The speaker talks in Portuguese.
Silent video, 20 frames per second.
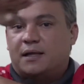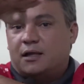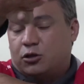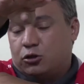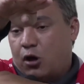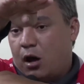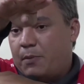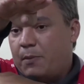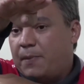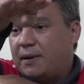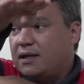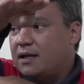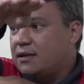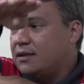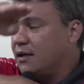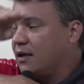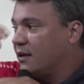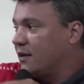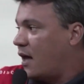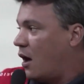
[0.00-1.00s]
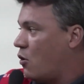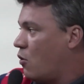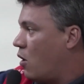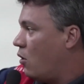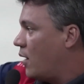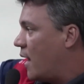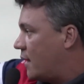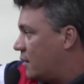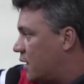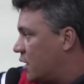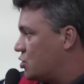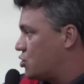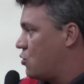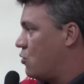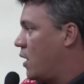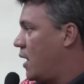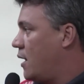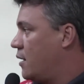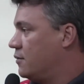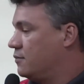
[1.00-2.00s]
sobe para descer nessa rua ao lado da
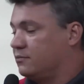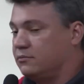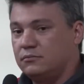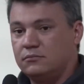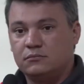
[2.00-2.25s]
escola.